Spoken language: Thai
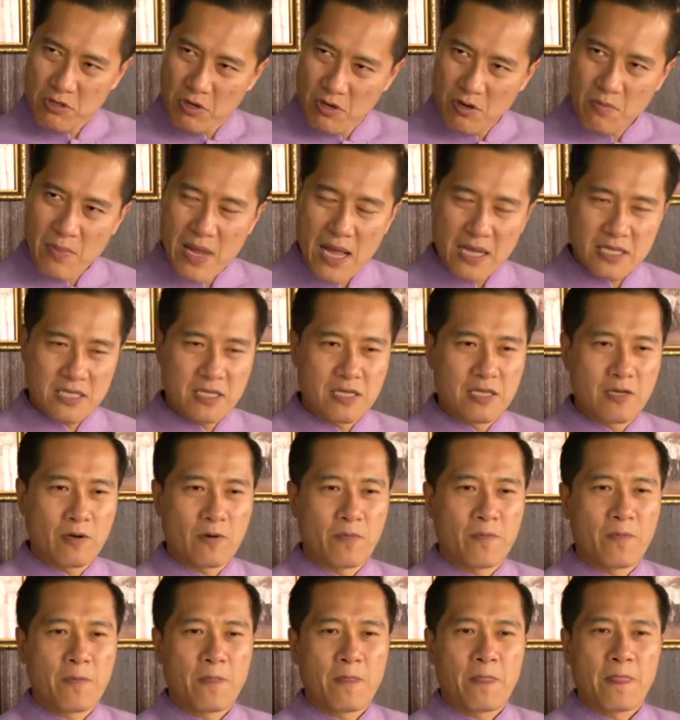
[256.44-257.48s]
เยอะมากทีเดี
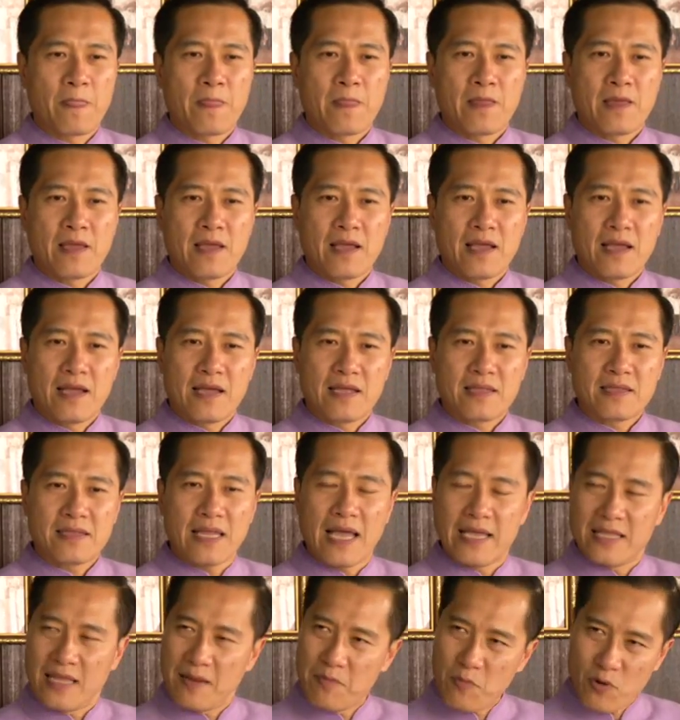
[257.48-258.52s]
ยว
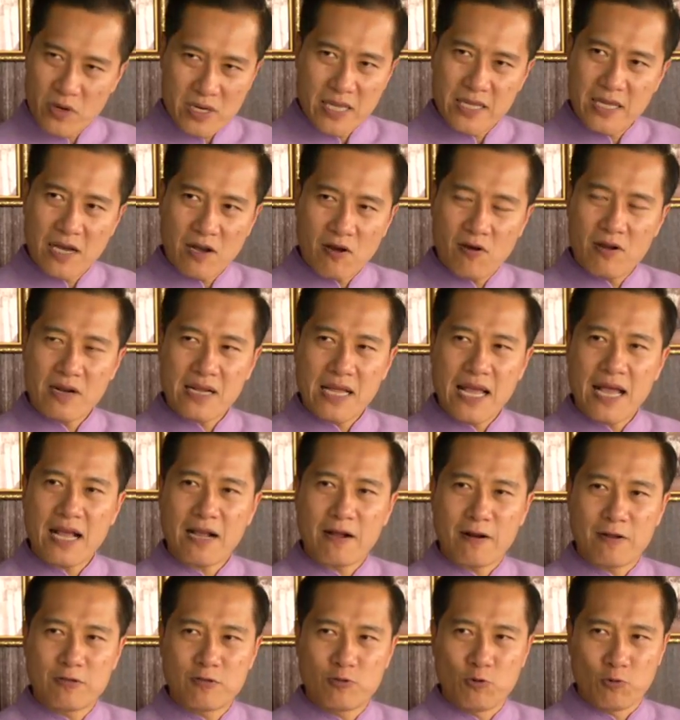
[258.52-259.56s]
แต่ทั้งหมดเนี่ยยังค่อนข้า
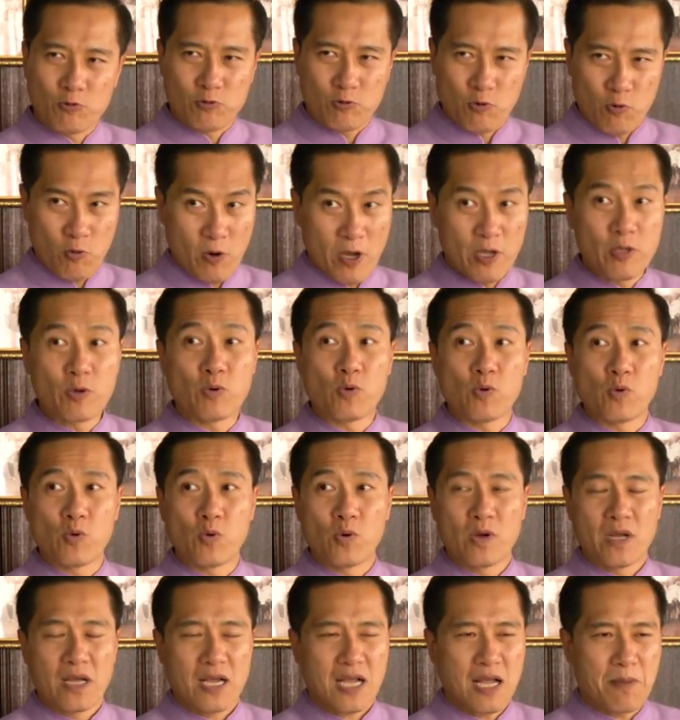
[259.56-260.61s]
งกระจุกตัวอยู่
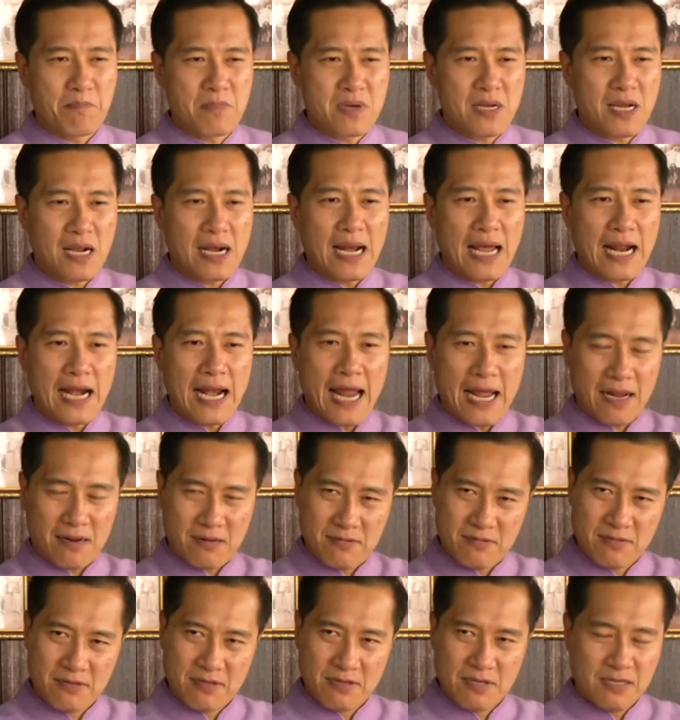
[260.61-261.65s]
กับเมืองหลั
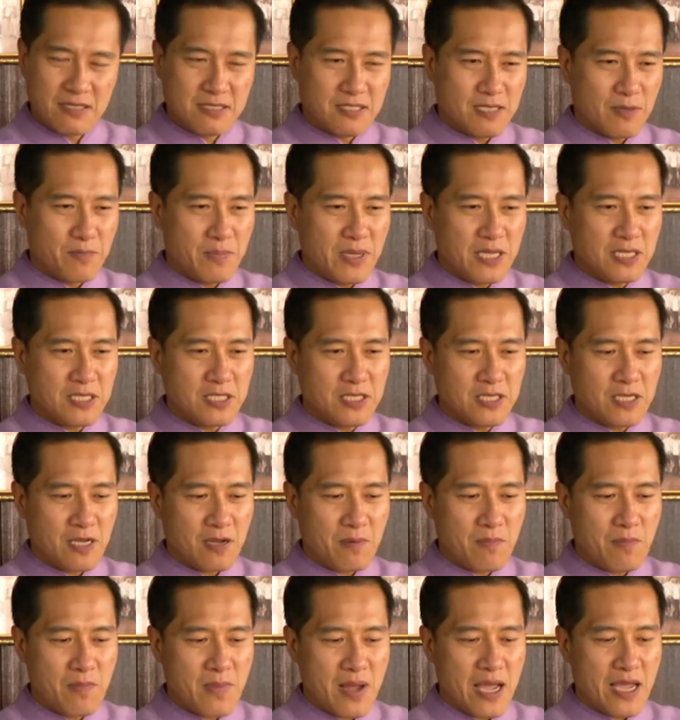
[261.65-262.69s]
กๆเป็นเชี
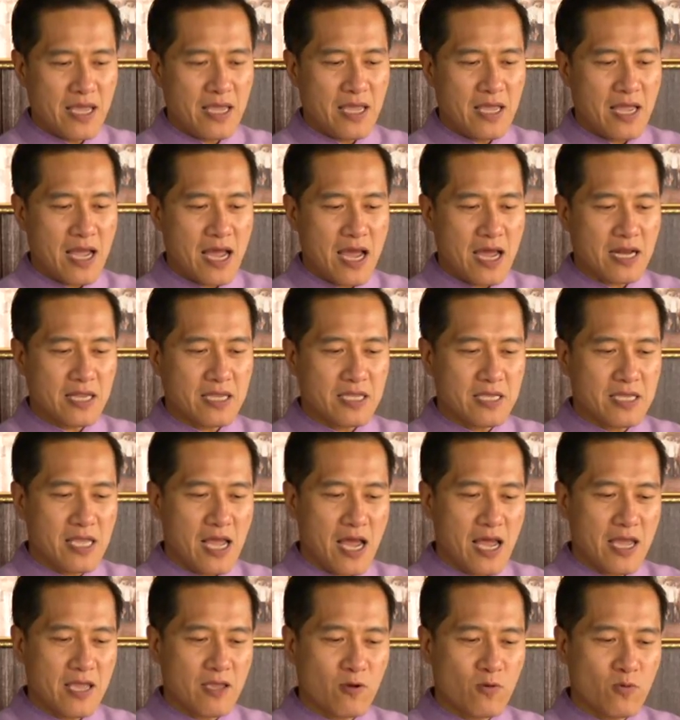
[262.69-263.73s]
ยงใหม่หาด
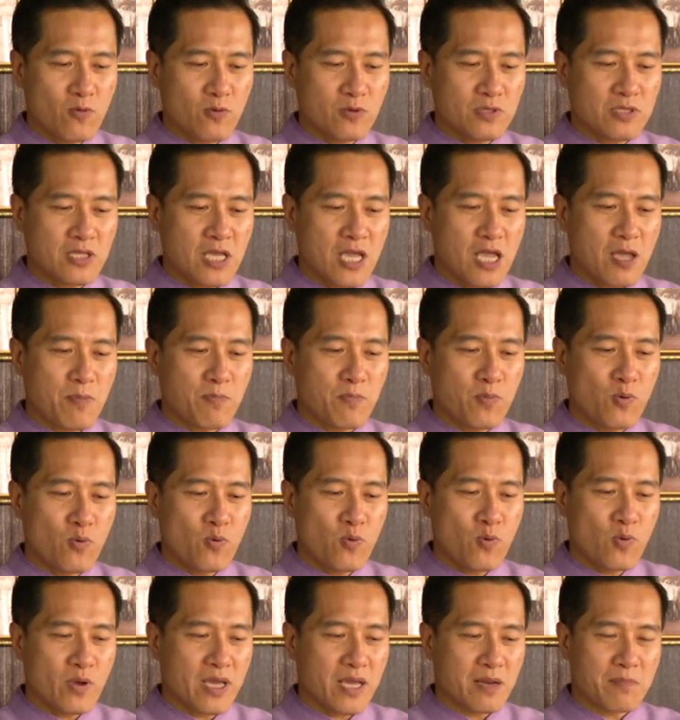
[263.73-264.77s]
ใหญ่กรุงเทพภู
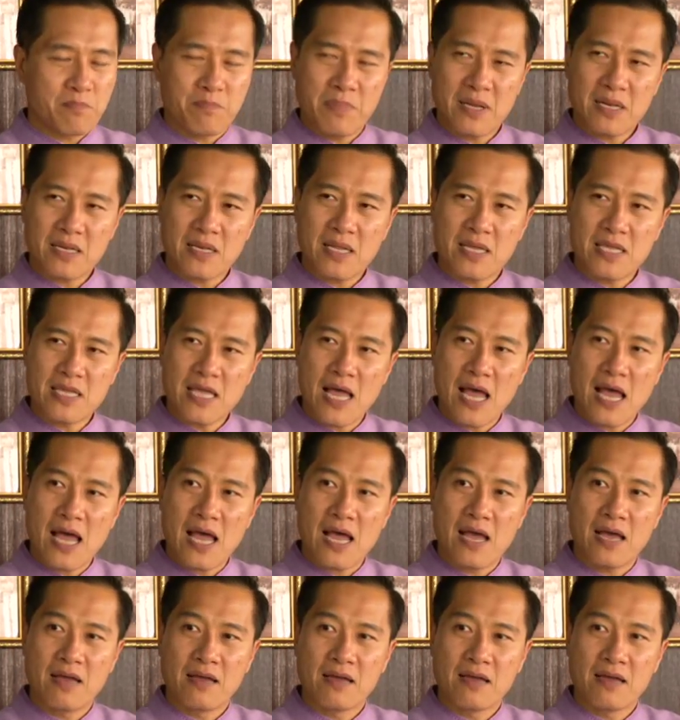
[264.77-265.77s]
เก็ตพัทยา